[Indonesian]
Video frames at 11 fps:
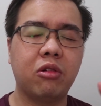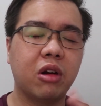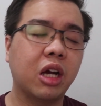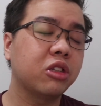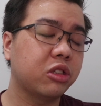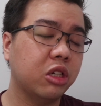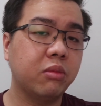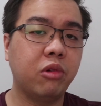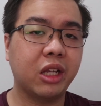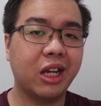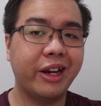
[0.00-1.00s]
kurang cocok
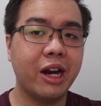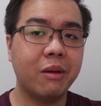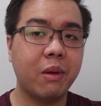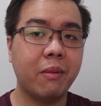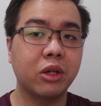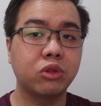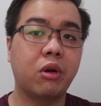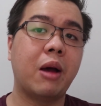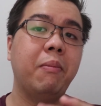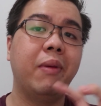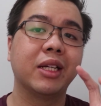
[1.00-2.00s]
buat kalian yang memang
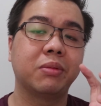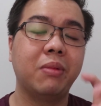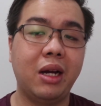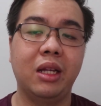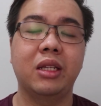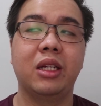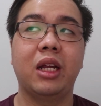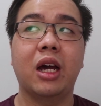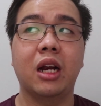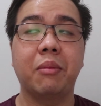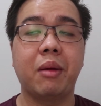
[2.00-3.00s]
suka bass banget. Jadi
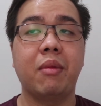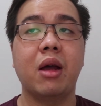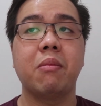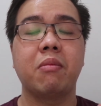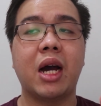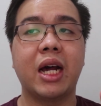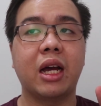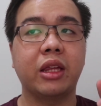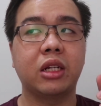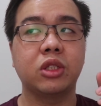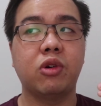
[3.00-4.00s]
karena memang
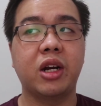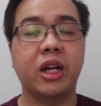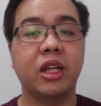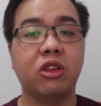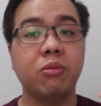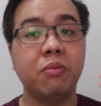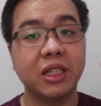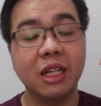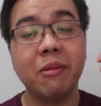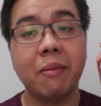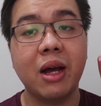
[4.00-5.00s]
karakter suaranya itu
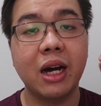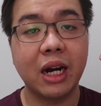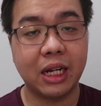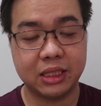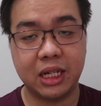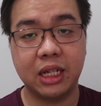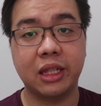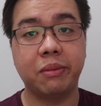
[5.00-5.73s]
bassnya memang kerasa,